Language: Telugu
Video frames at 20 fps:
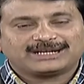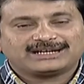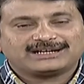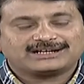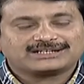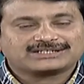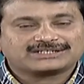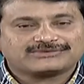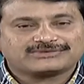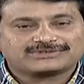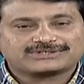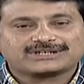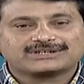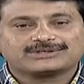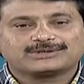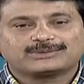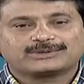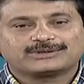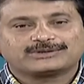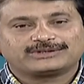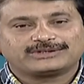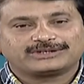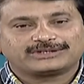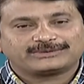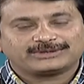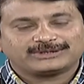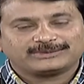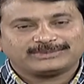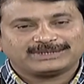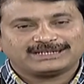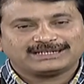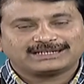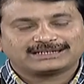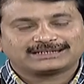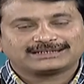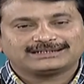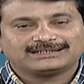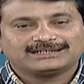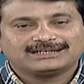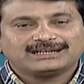పన్నెండు సంవత్సరాల లోపల ఉన్నటువంటి
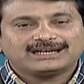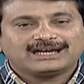పిల్లలకి